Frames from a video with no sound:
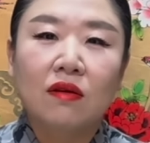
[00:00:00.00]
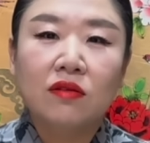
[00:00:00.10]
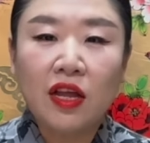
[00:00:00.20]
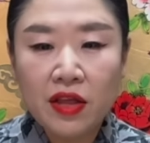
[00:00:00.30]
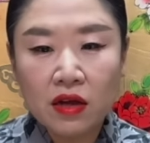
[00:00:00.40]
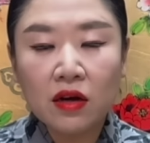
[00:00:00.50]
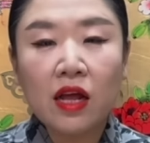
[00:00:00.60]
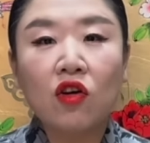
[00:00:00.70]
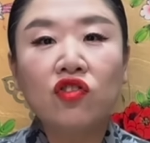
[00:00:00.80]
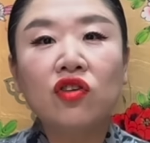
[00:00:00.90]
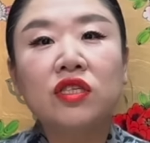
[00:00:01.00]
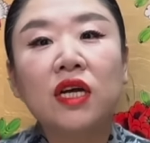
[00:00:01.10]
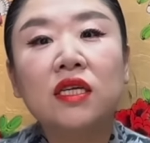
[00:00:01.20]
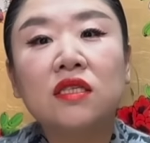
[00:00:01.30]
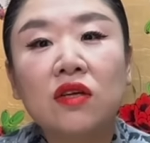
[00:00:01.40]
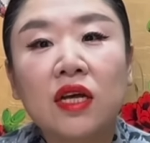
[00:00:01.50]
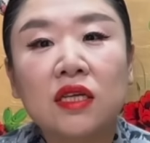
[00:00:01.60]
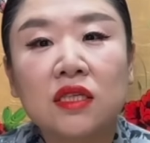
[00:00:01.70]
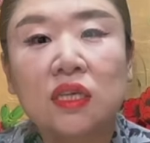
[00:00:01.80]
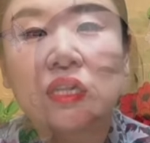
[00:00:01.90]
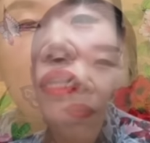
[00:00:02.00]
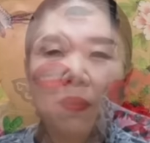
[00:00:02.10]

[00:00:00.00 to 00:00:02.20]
탄핵을 할 건덕지가 있어야지